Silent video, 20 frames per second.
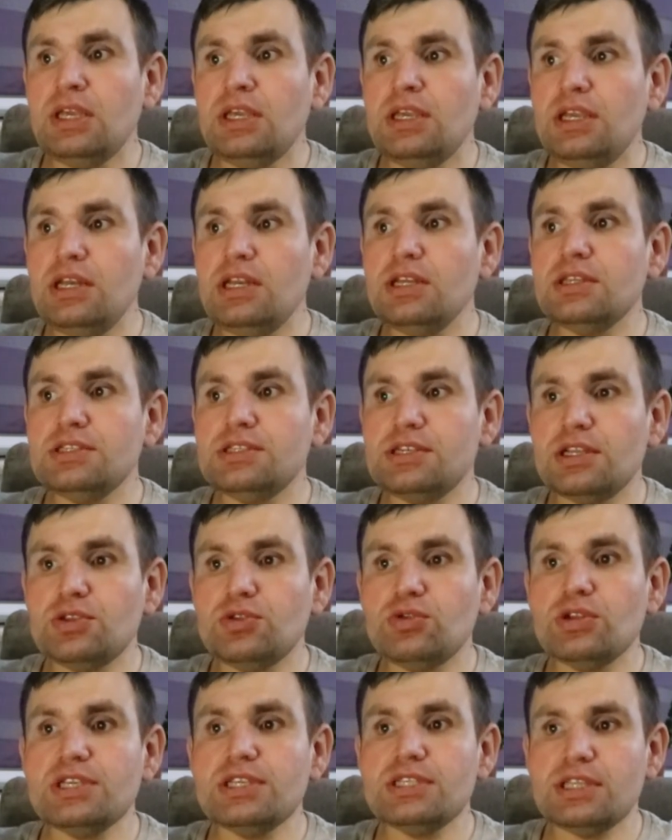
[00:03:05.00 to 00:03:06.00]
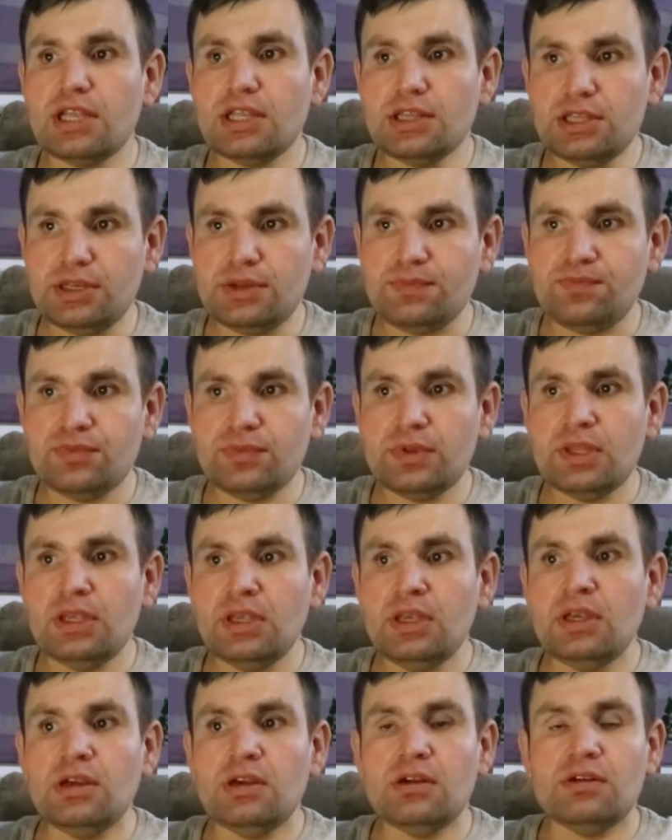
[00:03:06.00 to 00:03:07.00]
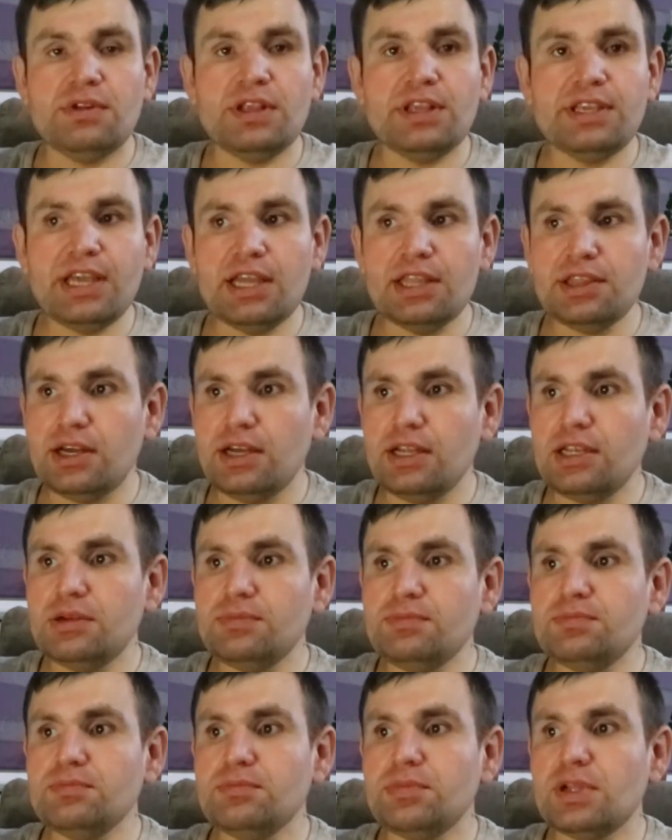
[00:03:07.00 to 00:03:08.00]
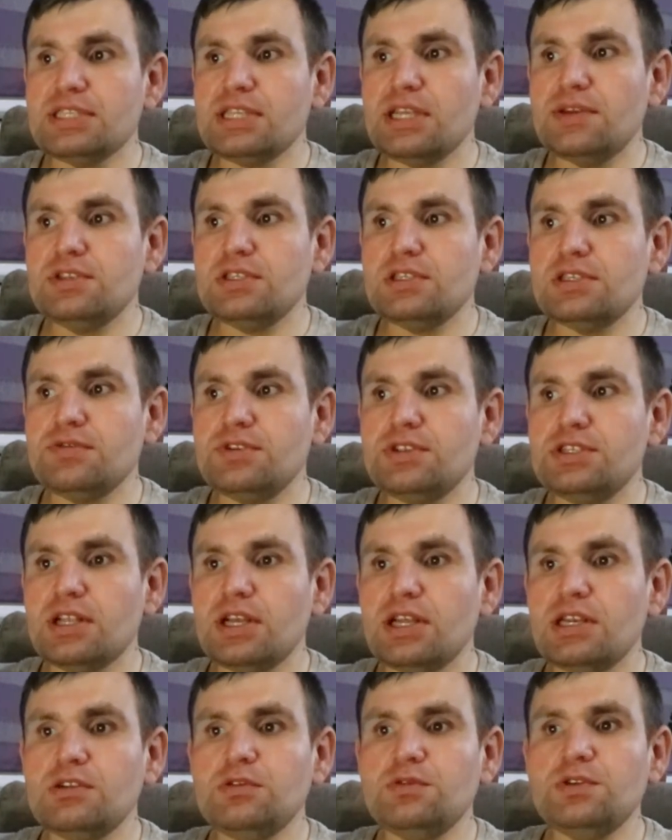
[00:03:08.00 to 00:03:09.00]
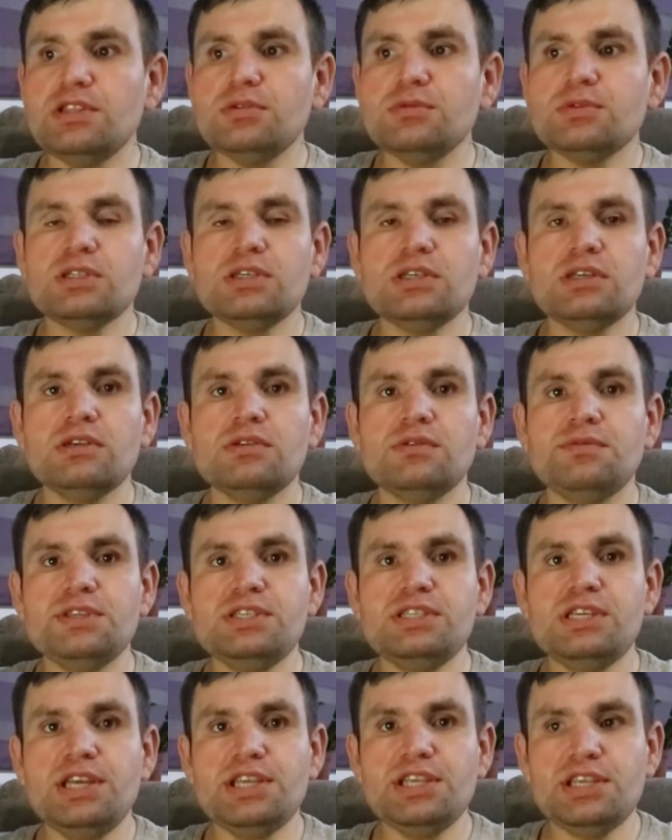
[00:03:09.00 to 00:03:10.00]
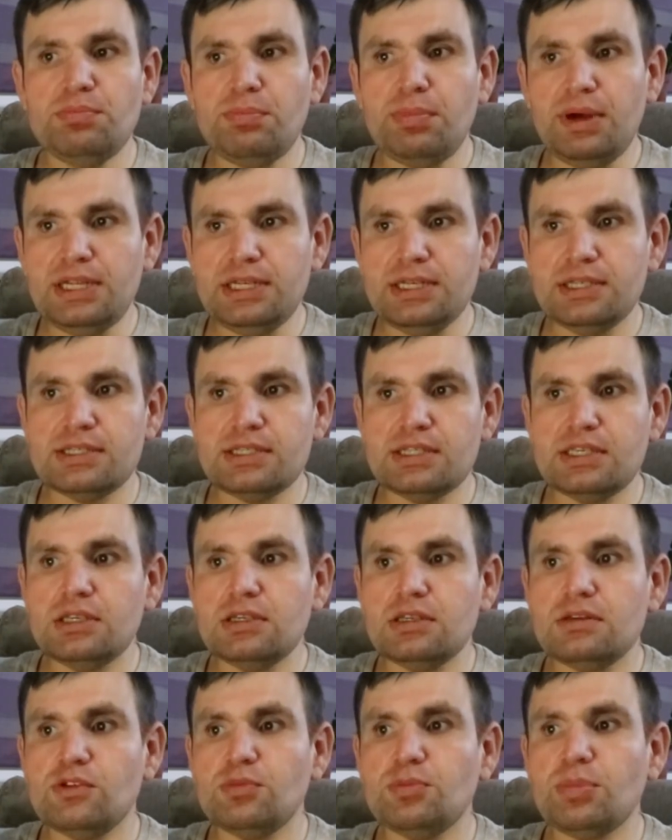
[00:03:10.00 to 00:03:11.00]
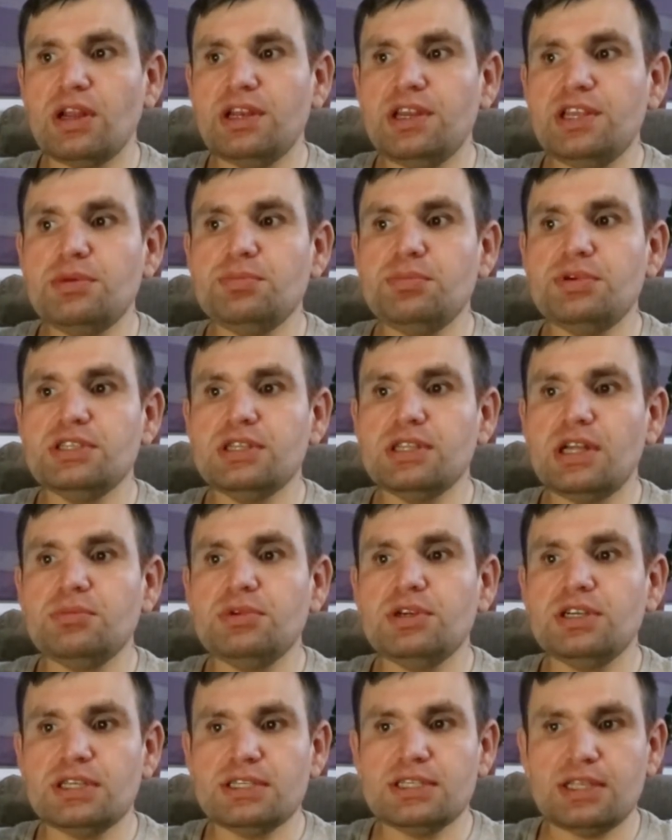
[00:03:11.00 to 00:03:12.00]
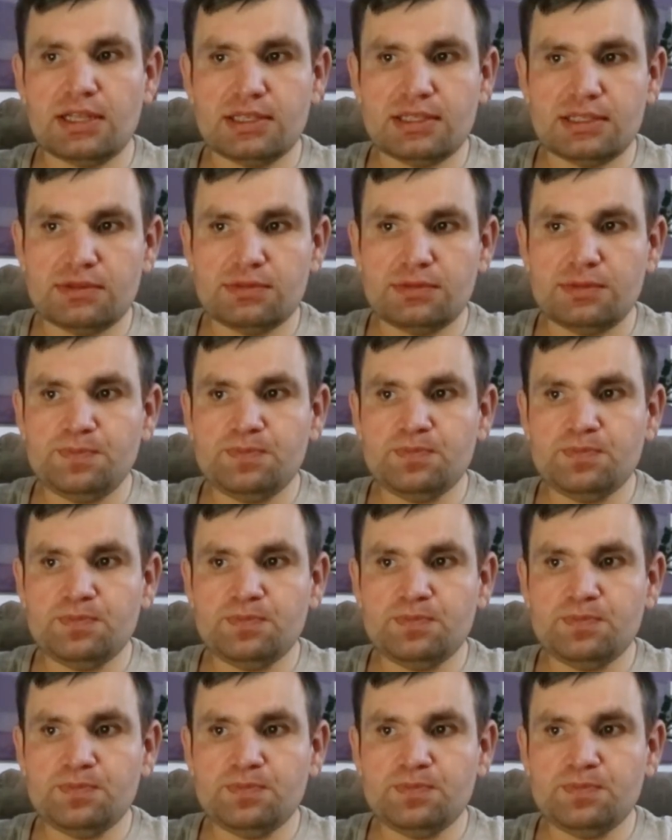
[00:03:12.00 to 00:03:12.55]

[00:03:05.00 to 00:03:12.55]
или на территории страны, в региональном представительстве федерального ведомства, в отделении полиции, в управлении по делам иностранцев.